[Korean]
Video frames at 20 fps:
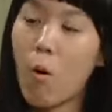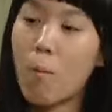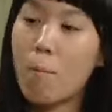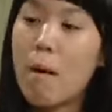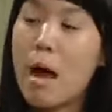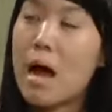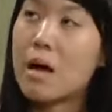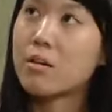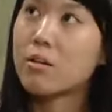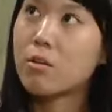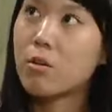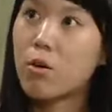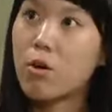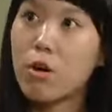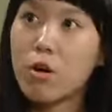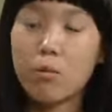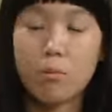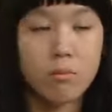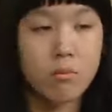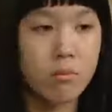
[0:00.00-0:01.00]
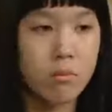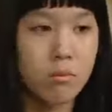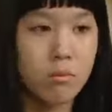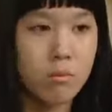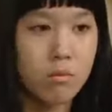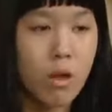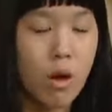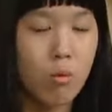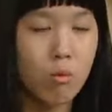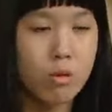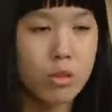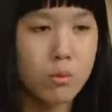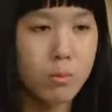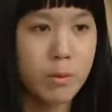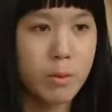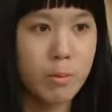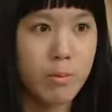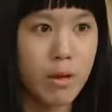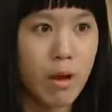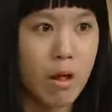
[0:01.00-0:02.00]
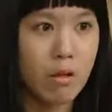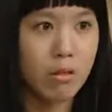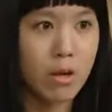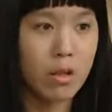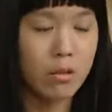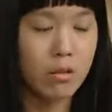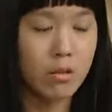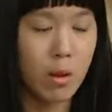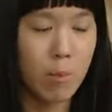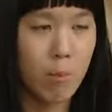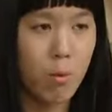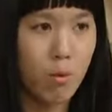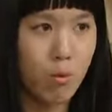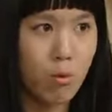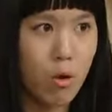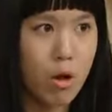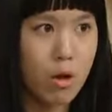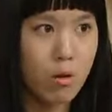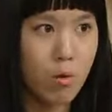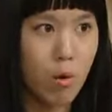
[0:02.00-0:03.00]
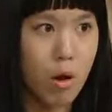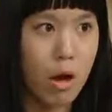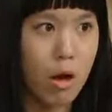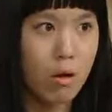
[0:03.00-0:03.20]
엄마 안 그럼 나 우리 집 비밀 애들한테 다 폭로할